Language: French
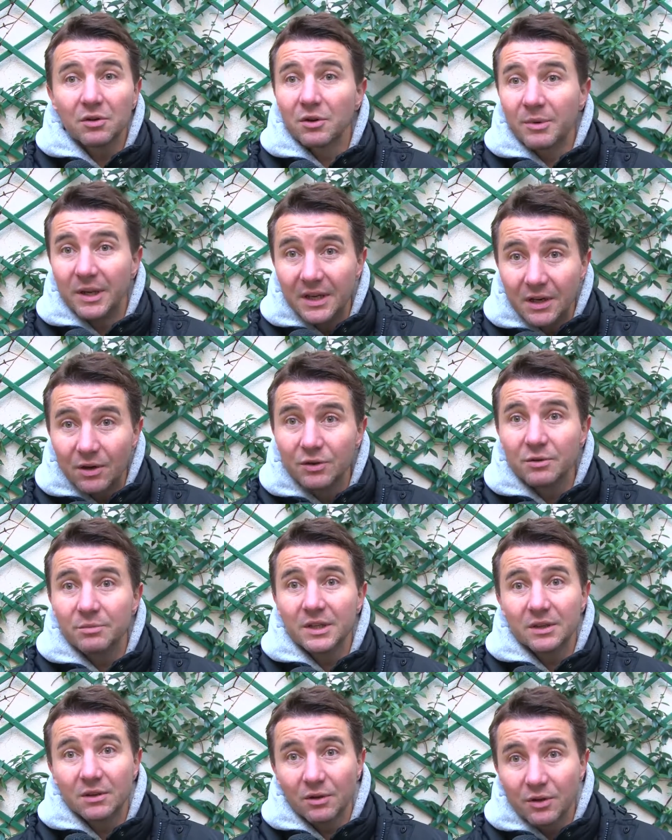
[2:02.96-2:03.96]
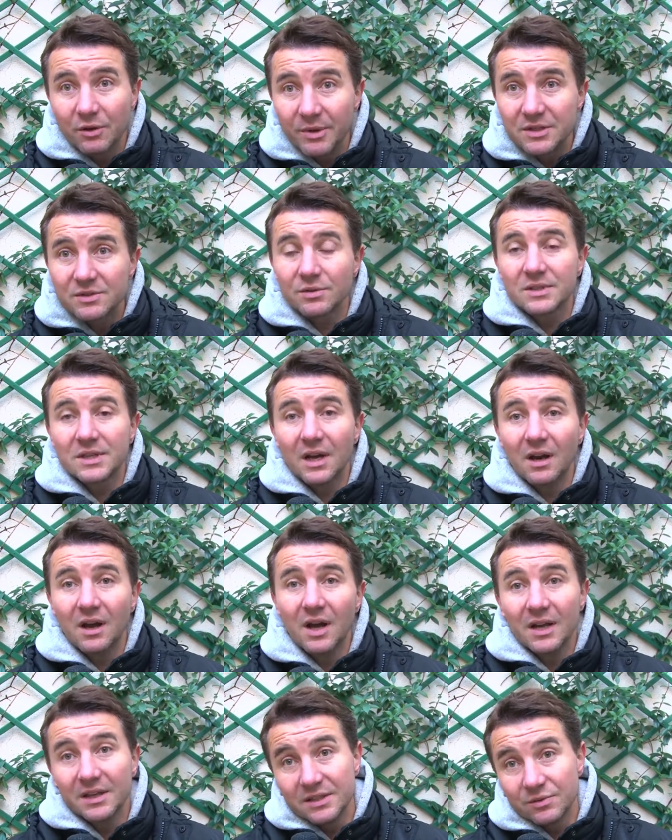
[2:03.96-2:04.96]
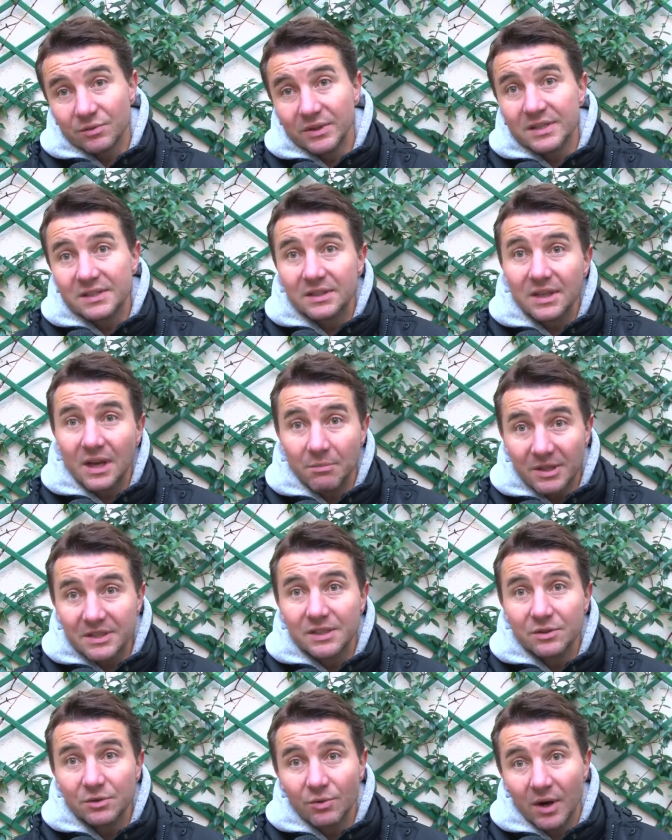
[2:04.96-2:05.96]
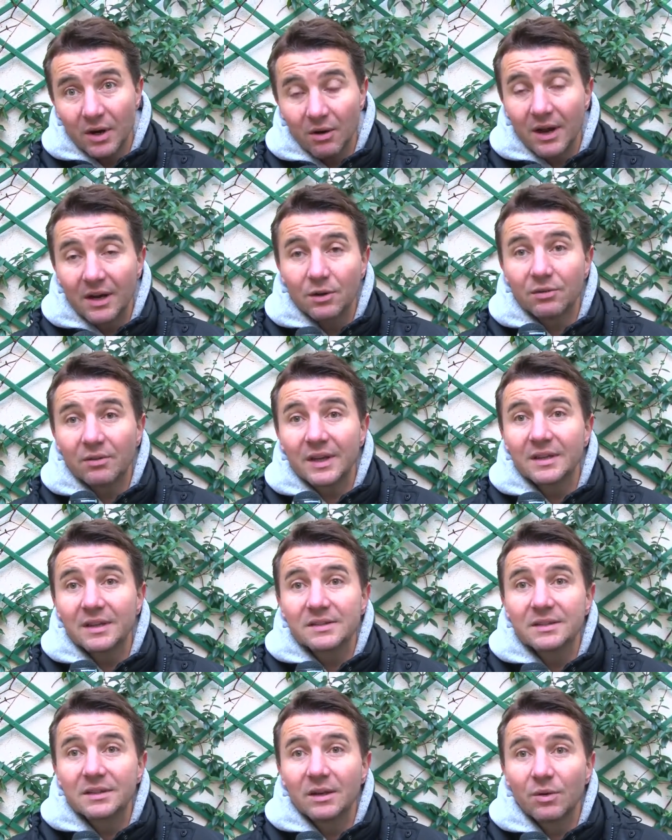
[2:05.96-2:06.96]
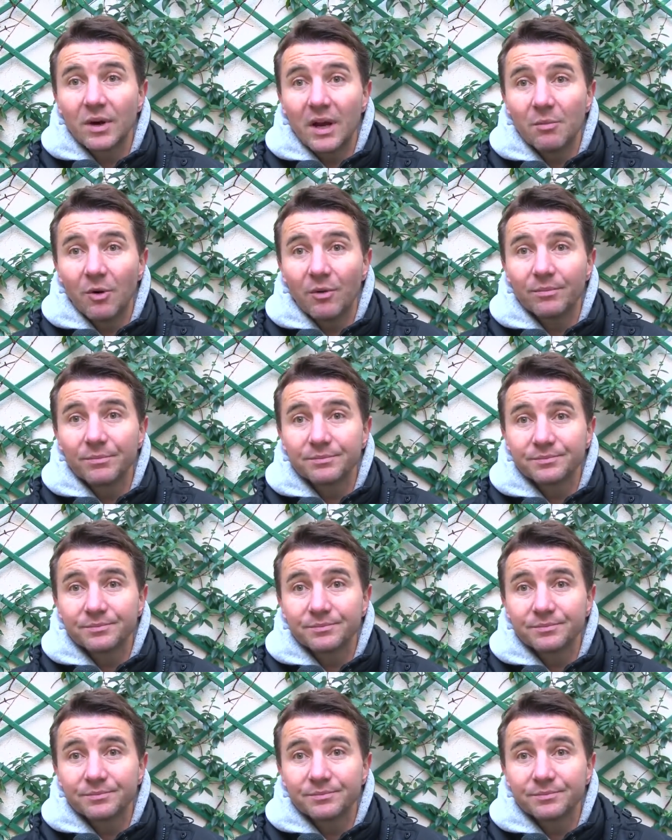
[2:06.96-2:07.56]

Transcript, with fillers: le domaine économique, dans le domaine social, qui sont décidées à Matignon alors qu'elles devraient être décidées localement.